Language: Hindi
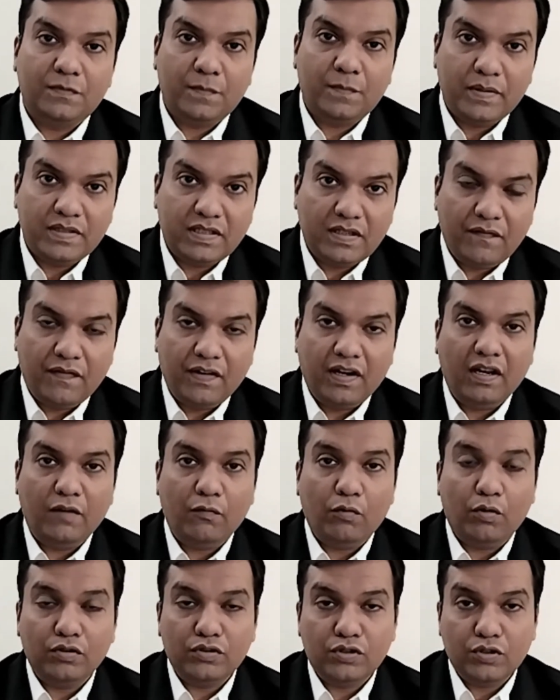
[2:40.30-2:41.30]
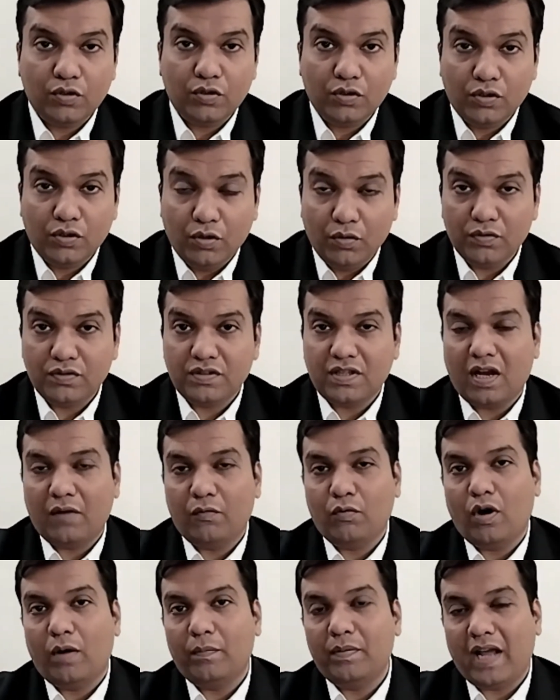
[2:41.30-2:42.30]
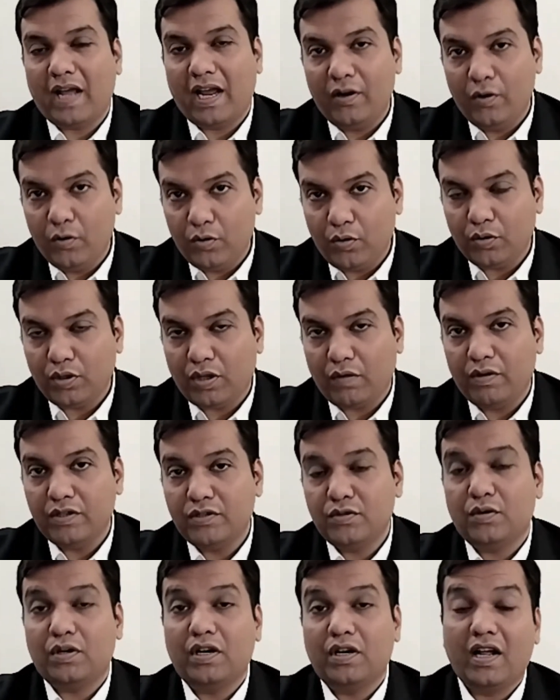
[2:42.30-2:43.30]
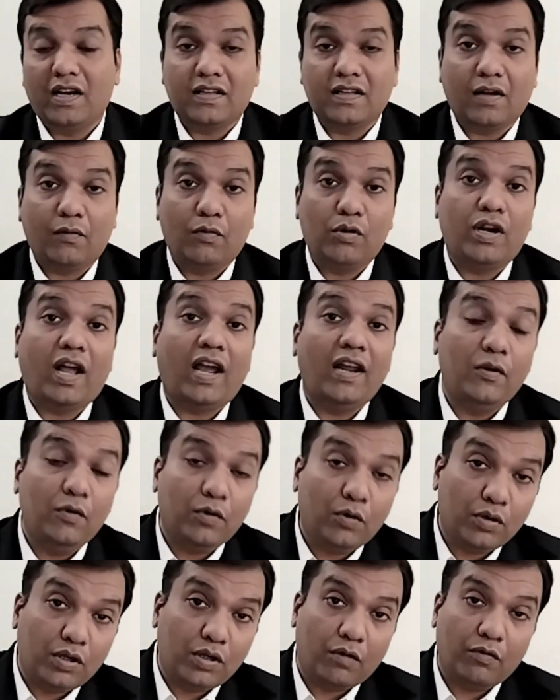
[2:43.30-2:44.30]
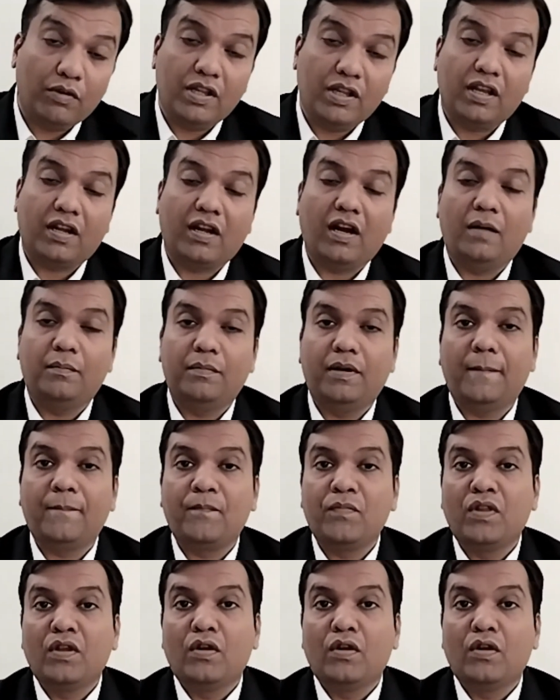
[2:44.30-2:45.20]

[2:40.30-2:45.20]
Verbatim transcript: स्पेसिफिकली वो जो न्यूज था वो अब डाइल्यूट होते हुए जो डर था वो डाइल्यूट होते हुए देखा हमने